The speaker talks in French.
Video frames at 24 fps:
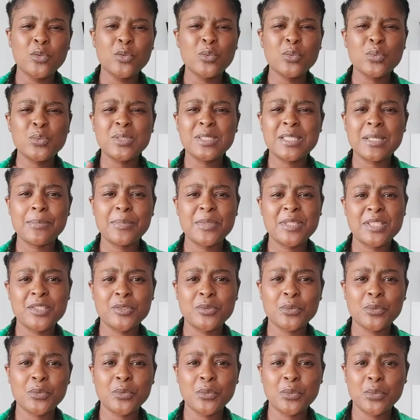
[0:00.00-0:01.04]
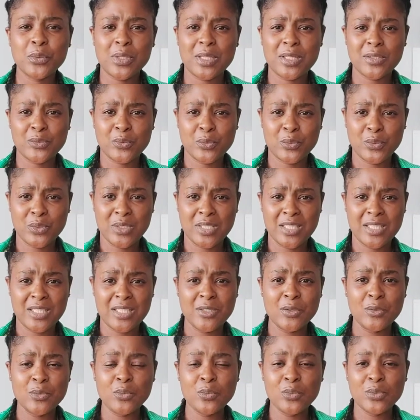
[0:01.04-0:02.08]
tous ces petits trucs que la
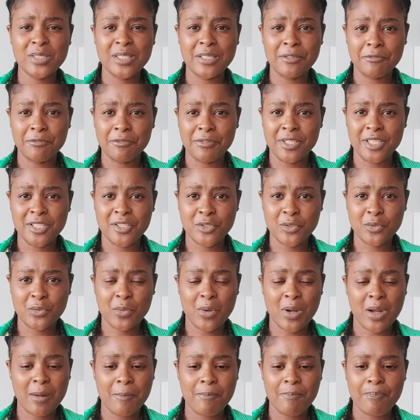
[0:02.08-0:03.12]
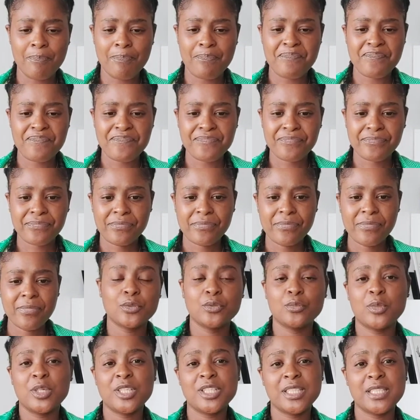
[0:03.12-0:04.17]
société nous inflige, quoi. Parce
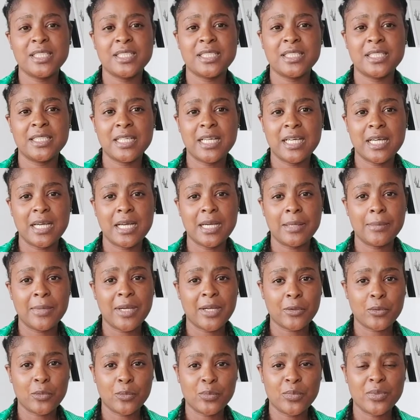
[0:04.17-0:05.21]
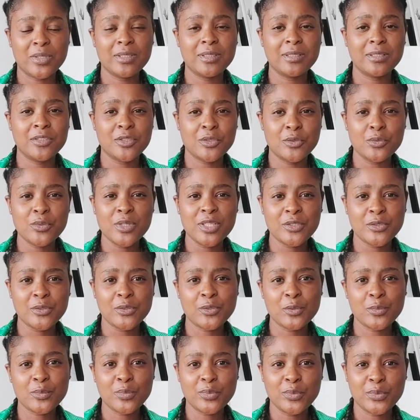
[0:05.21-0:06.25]
que moi, j'ai dit à ma copine, je lui ai
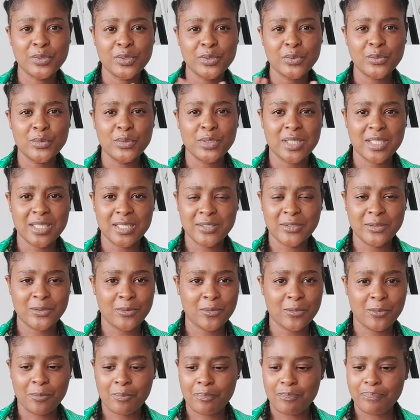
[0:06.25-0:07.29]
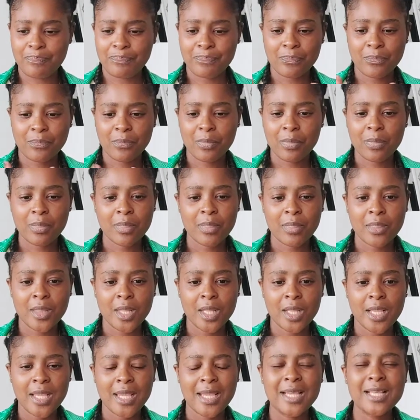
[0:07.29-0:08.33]
juste posé deux questions.
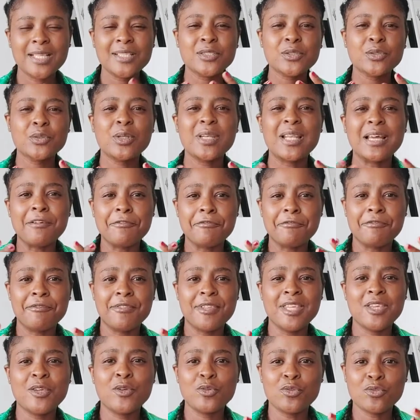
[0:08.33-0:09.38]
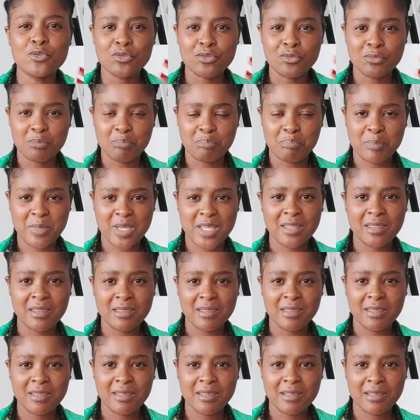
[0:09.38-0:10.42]
Est-ce que la vie que tu mènes
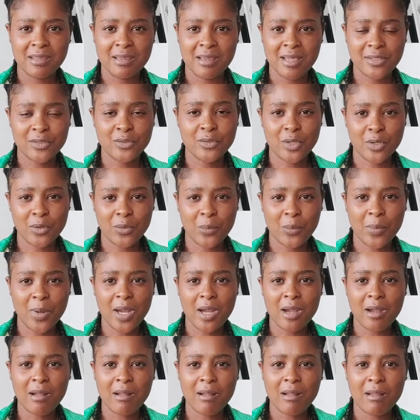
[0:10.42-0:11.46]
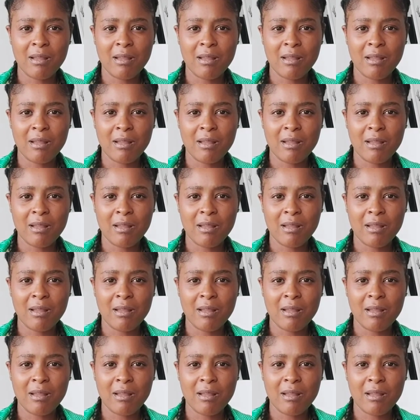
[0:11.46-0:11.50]
actuellement,